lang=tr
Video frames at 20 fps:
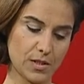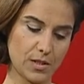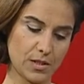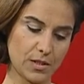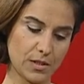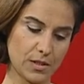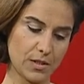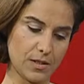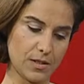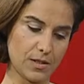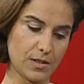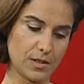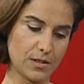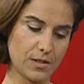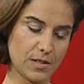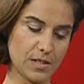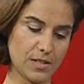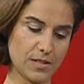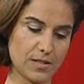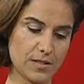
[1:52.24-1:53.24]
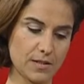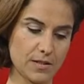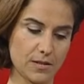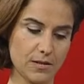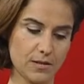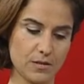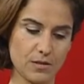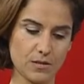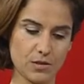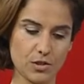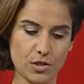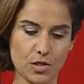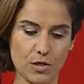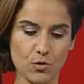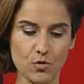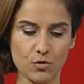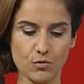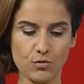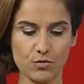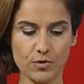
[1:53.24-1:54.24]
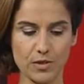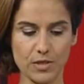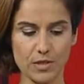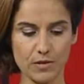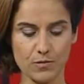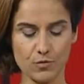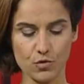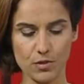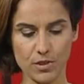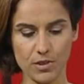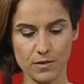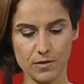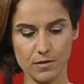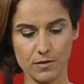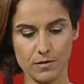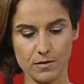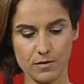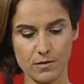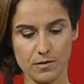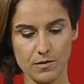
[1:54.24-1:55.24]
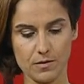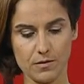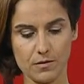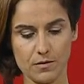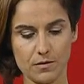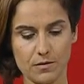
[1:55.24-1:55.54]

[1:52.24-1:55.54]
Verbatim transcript: e, nasıl şey olduğundan böyle e,